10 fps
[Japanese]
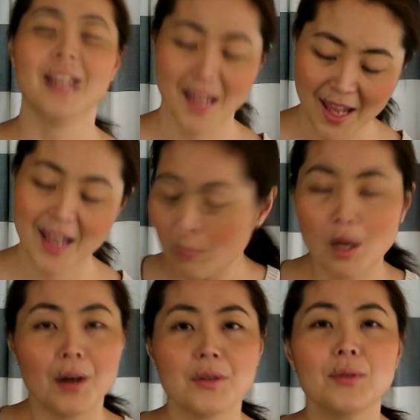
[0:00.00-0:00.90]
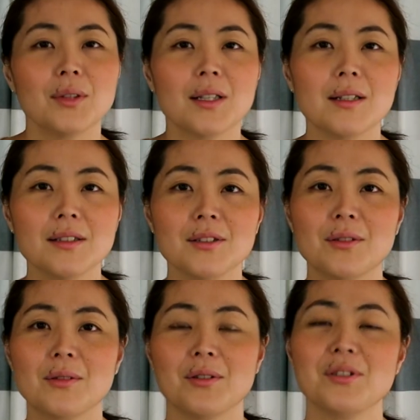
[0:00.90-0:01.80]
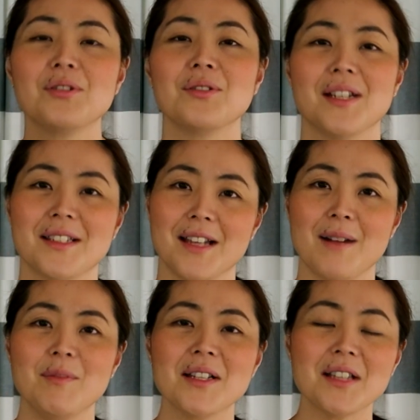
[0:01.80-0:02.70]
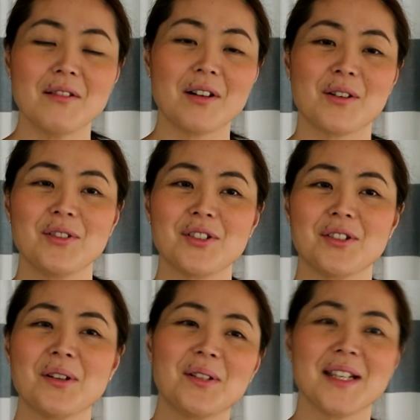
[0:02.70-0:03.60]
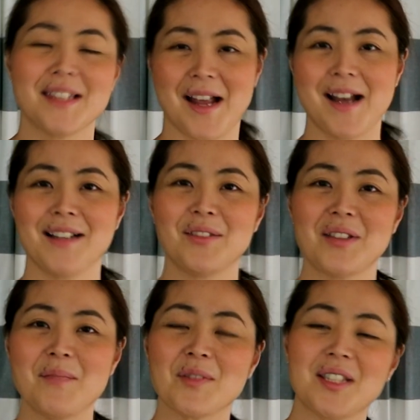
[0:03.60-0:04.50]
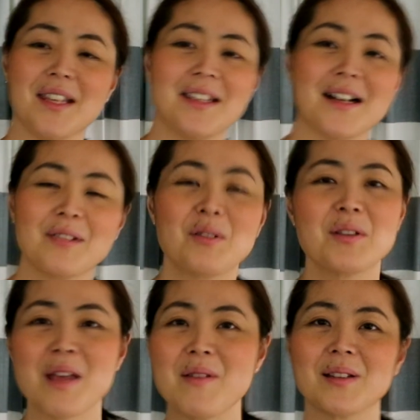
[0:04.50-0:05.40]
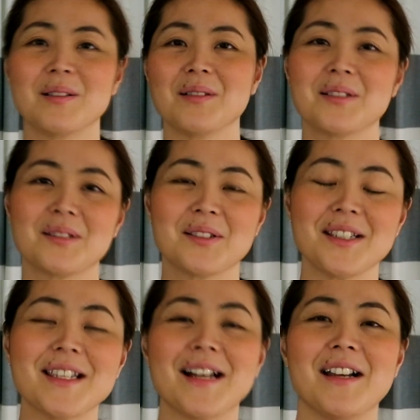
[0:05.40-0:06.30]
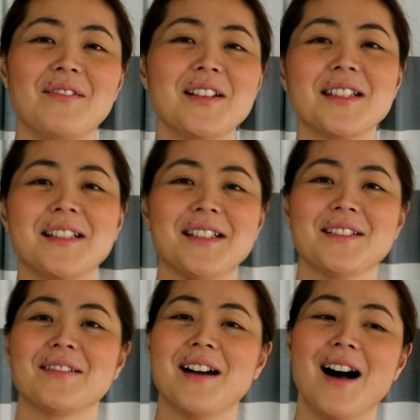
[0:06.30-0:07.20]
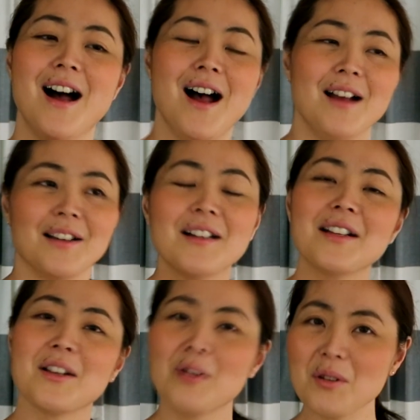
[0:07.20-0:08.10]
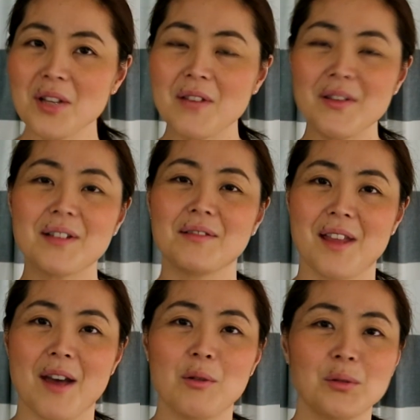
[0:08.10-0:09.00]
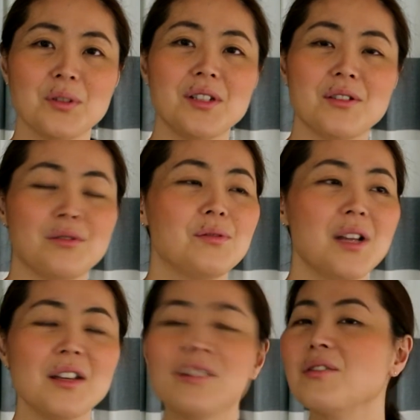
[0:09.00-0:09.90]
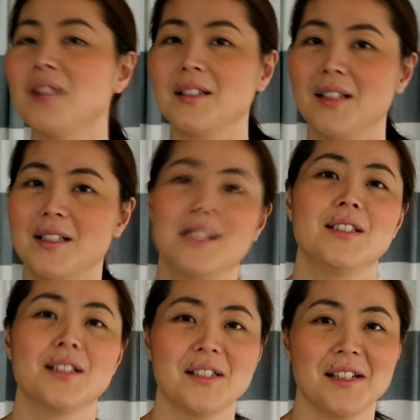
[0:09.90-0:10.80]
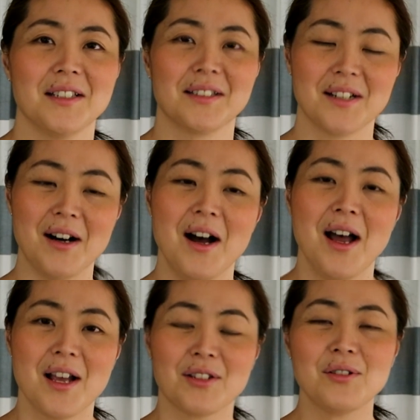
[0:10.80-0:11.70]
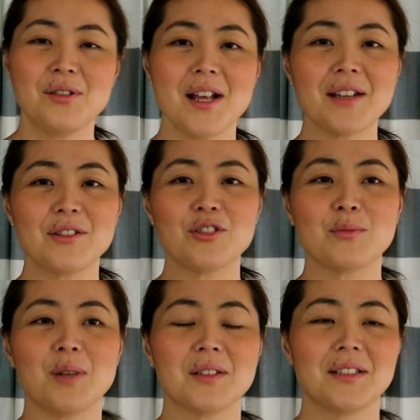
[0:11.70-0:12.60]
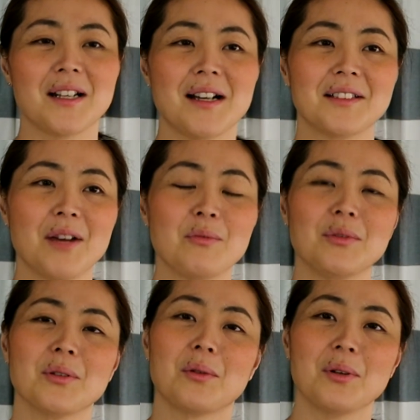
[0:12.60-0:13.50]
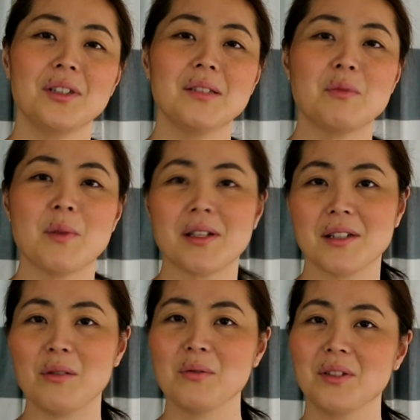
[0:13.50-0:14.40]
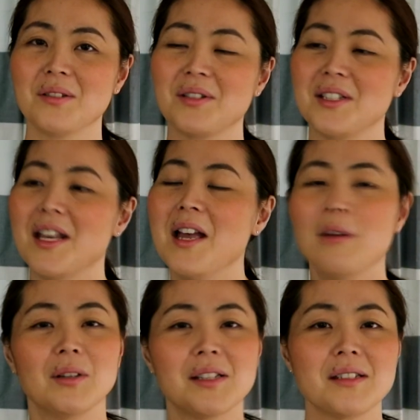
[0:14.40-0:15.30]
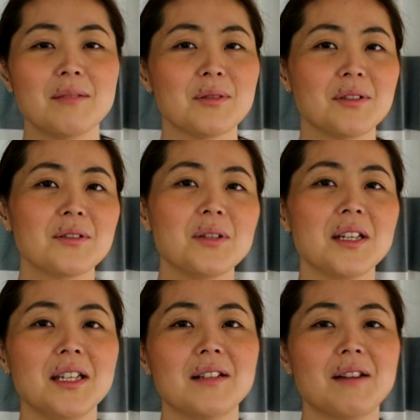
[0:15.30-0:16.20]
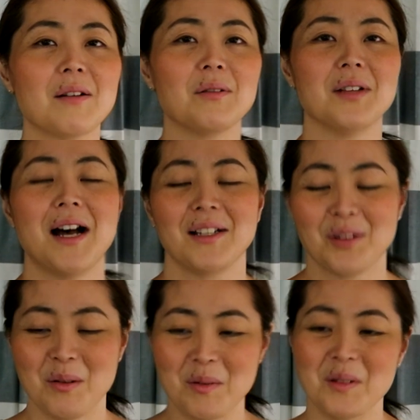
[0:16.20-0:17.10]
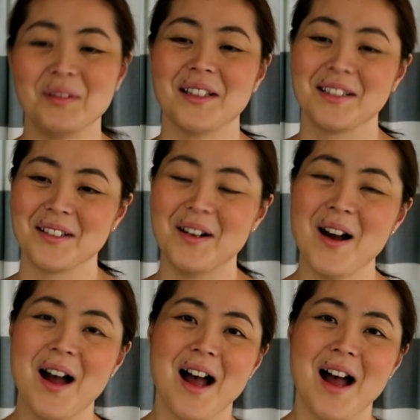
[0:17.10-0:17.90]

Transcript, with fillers: でね、まあそんな感じの今週でした。皆さんは今週どうでしたか？とっても素敵なゴールデンウィークをお過ごしになられましたでしょうか？なんかね、ゴールデンウィークね、今年10連休だったらしいじゃないですか。10連休もあったら多分どこ行ってもめっちゃ混んでるし、私多分ずっと家にいるやろうなと思うんですよ。